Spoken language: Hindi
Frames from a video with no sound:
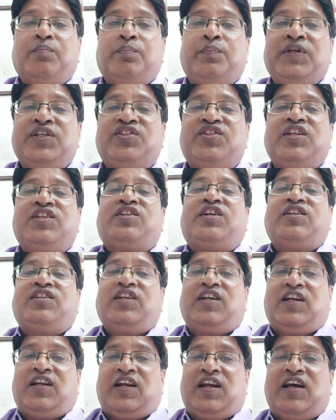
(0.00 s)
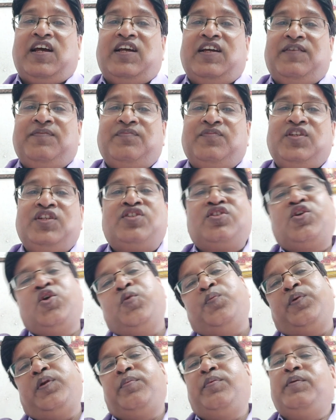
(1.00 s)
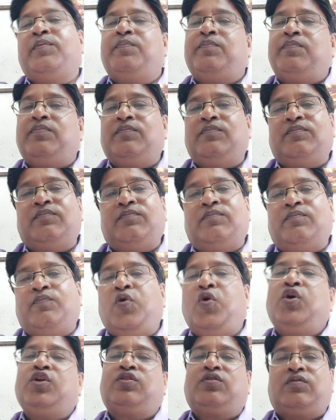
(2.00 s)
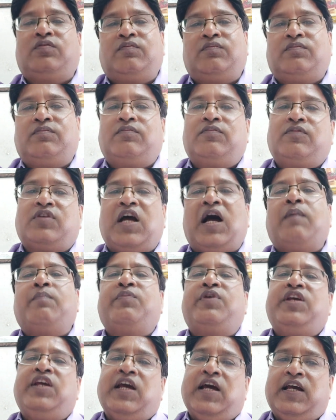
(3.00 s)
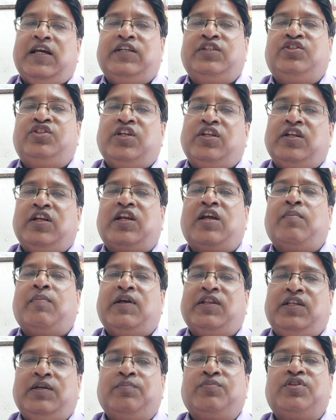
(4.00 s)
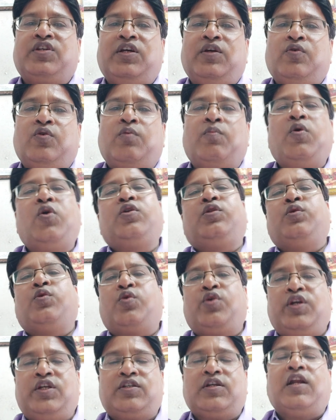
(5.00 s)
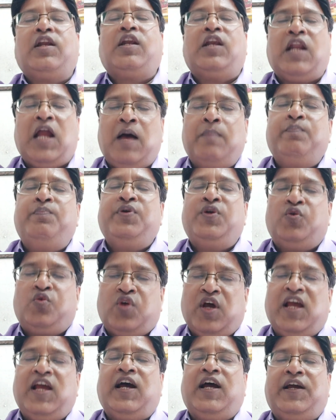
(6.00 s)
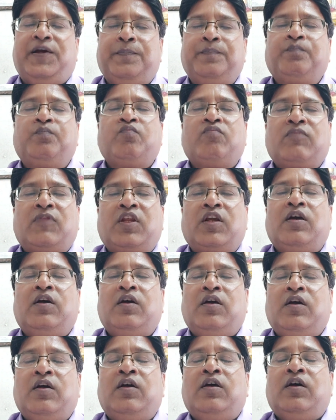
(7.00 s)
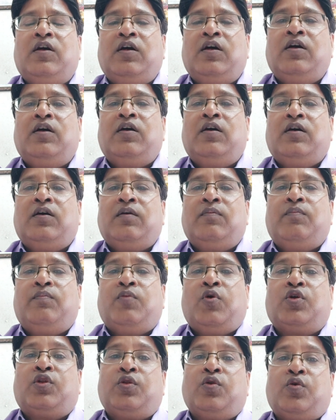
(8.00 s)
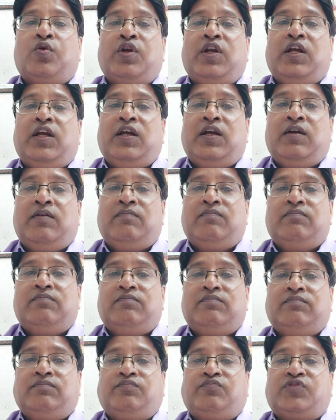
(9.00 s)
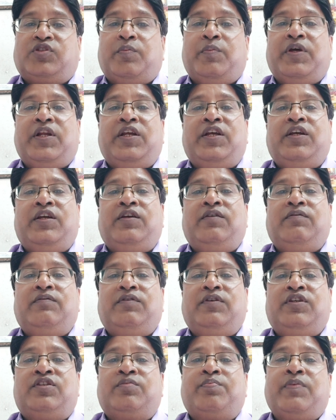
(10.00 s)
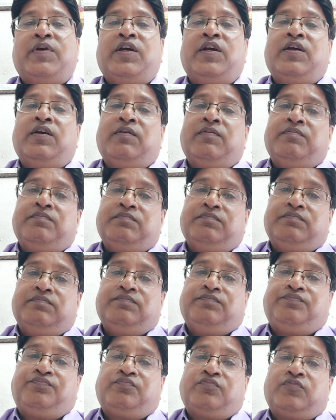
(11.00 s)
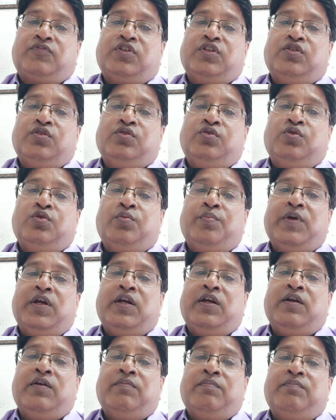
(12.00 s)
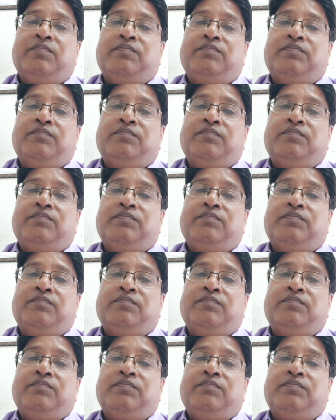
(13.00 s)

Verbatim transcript: बिजनेस कैसे करना है इसके ऊपर भी बहुत काम किया है इस चैनल के माध्यम से और बहुत लोगों ने इसका लाभ भी उठाया है बहुत लोगों ने मेरी इसमें जो मैं